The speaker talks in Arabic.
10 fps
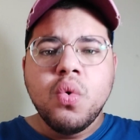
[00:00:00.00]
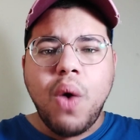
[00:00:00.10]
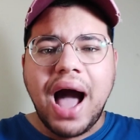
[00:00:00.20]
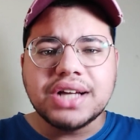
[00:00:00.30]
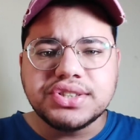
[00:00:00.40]

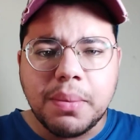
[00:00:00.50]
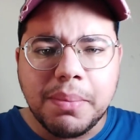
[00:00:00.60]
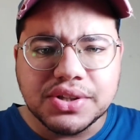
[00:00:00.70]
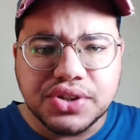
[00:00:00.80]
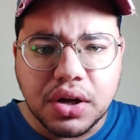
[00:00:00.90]
وحسب
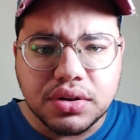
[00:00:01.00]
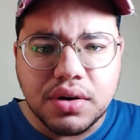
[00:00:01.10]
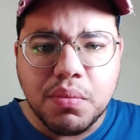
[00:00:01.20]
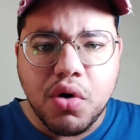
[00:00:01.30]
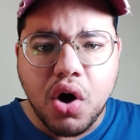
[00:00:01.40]

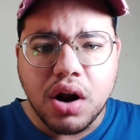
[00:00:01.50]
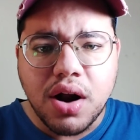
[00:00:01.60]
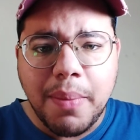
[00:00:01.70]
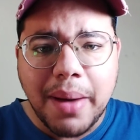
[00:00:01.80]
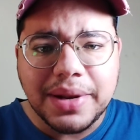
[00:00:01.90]
مصادر
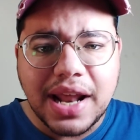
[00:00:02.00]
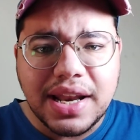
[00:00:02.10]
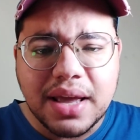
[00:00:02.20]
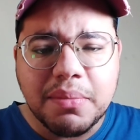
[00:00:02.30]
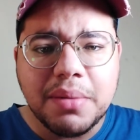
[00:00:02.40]
مقربة من
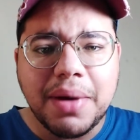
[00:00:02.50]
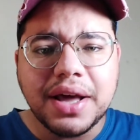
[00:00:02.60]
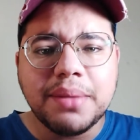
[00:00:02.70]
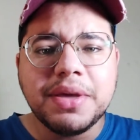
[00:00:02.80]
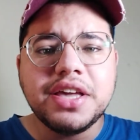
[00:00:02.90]
النجم
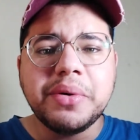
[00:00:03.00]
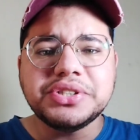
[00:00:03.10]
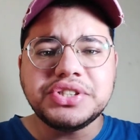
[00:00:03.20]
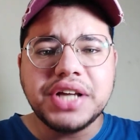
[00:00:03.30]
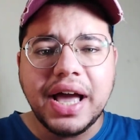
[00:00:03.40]
المغربي
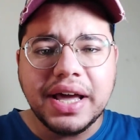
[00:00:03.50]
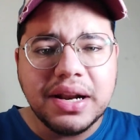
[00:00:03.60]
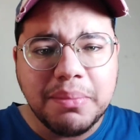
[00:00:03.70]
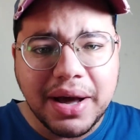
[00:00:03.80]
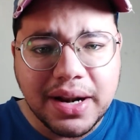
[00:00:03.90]
والساحر
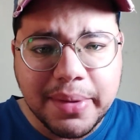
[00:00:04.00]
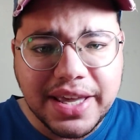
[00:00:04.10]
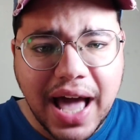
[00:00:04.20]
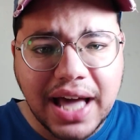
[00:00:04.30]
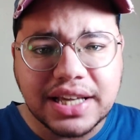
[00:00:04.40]

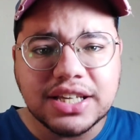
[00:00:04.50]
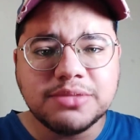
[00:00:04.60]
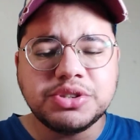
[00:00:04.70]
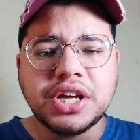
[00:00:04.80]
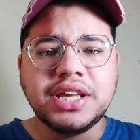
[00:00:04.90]
المغربي
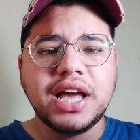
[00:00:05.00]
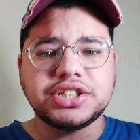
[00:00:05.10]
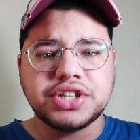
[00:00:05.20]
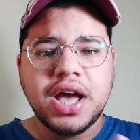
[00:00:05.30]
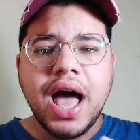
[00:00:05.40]
حكيم
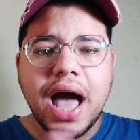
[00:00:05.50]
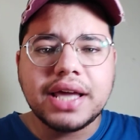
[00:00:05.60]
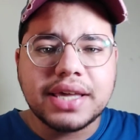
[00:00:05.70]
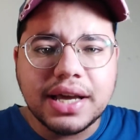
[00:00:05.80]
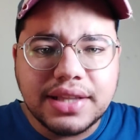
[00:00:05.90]
زياش
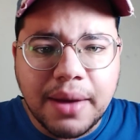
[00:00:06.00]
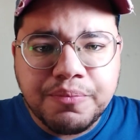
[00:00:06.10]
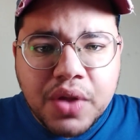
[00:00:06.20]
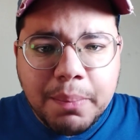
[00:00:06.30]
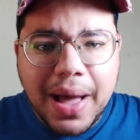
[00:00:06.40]
أكد
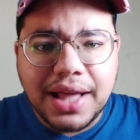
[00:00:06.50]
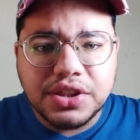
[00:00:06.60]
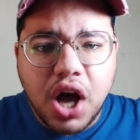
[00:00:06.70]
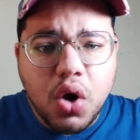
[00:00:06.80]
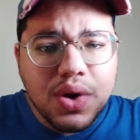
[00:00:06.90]

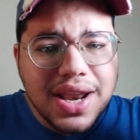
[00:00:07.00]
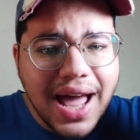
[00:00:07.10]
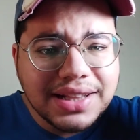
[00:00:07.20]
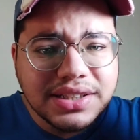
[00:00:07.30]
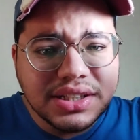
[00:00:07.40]
بأنه
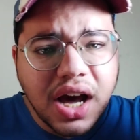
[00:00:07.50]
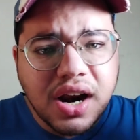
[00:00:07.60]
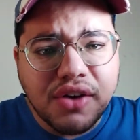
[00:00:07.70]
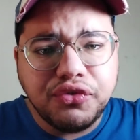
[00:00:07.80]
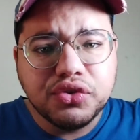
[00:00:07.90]
لن
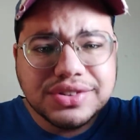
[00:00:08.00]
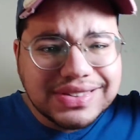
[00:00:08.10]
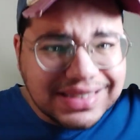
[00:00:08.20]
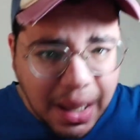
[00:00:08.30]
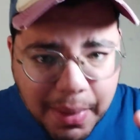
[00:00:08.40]
يرفض
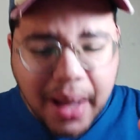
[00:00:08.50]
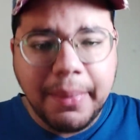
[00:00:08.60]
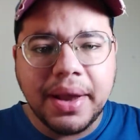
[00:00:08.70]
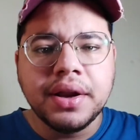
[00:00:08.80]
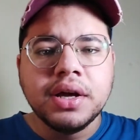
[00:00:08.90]

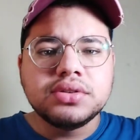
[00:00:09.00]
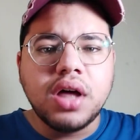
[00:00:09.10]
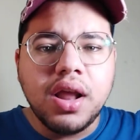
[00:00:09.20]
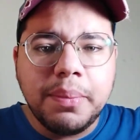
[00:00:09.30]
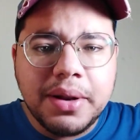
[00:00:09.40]
تماما
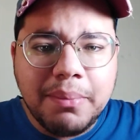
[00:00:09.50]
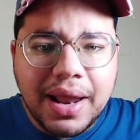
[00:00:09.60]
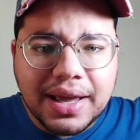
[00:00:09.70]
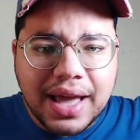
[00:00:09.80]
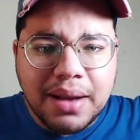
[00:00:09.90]
طلب
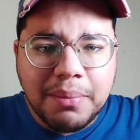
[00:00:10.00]
الملك